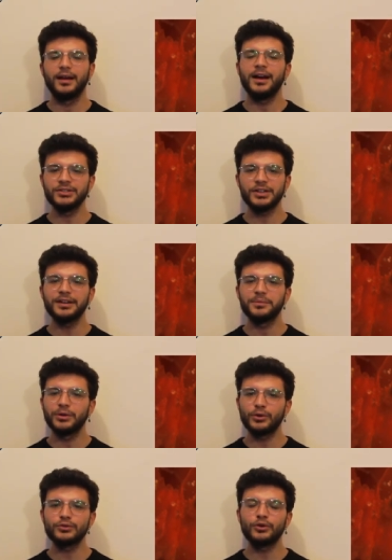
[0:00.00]
Ancak
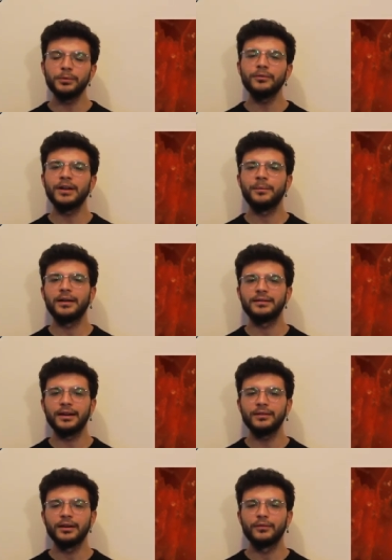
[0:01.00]
mikroskopik
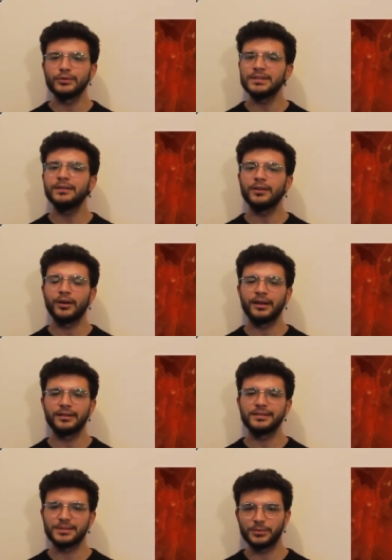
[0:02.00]
filamentler fosil
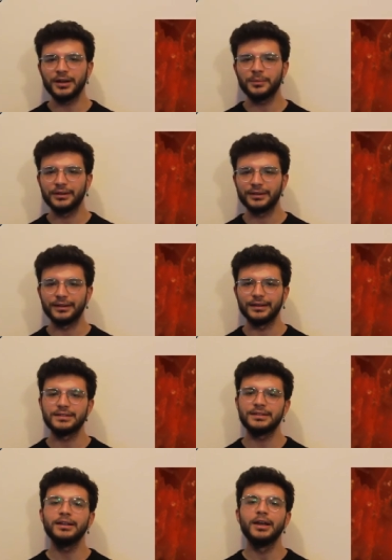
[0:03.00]
kalıntısı bırakmadıkları
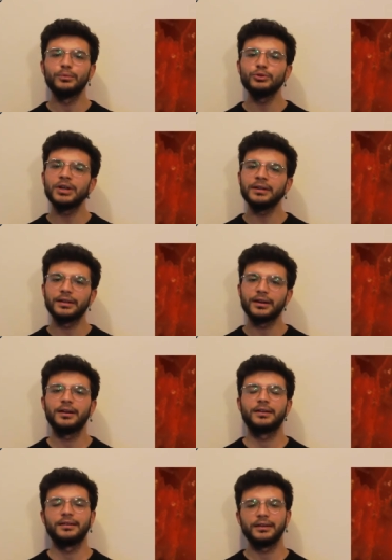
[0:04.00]
için bu canlılar
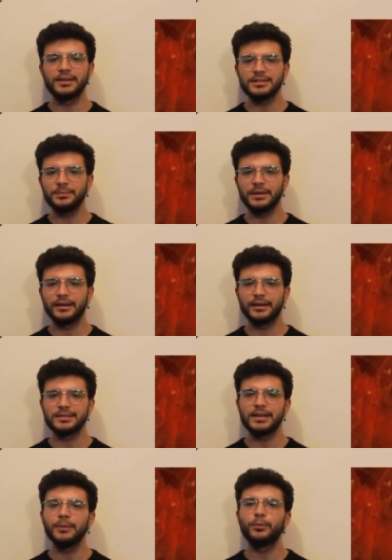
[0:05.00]
hakkında kesin bilgilere
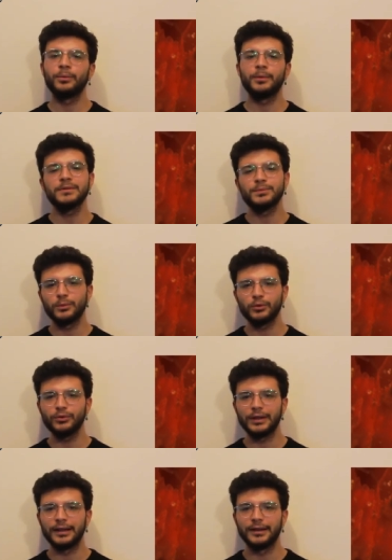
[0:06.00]
sahip olmamız
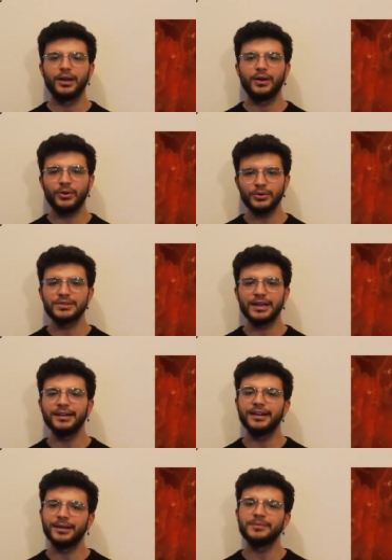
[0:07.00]
mümkün değil. O yüzden
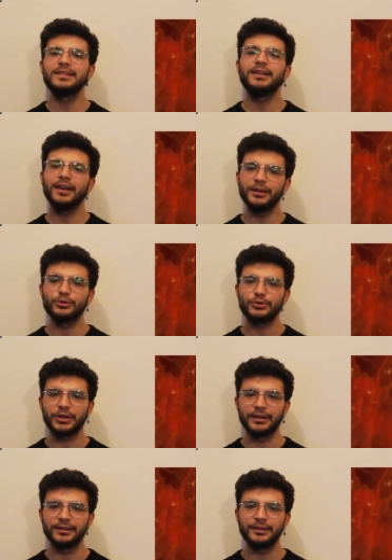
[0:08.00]
elimizdeki en güçlü
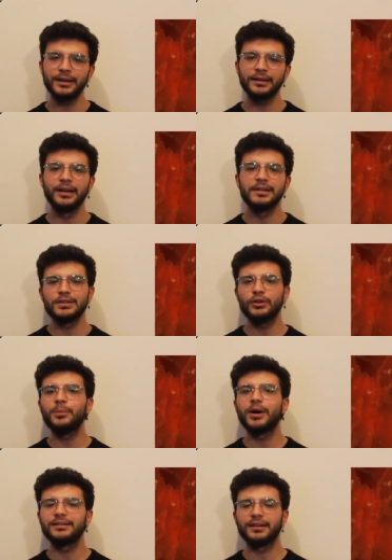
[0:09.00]
kanıtlar
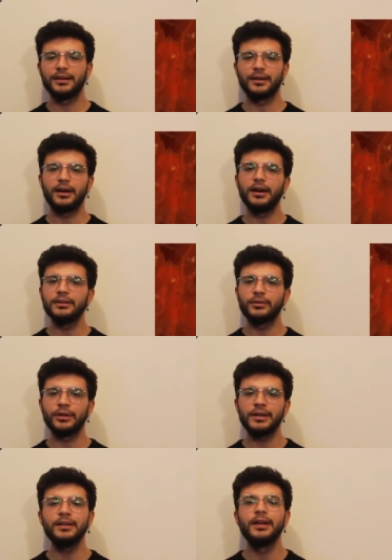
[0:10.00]
siyanobakterilere ait
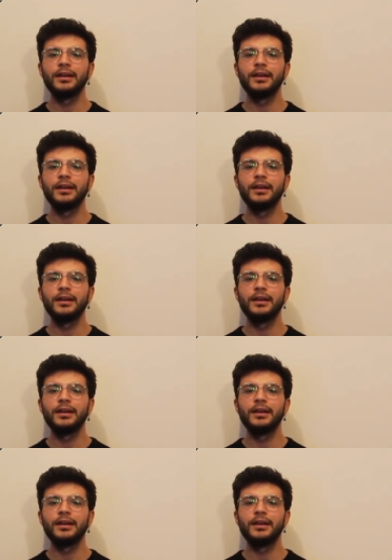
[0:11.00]
olan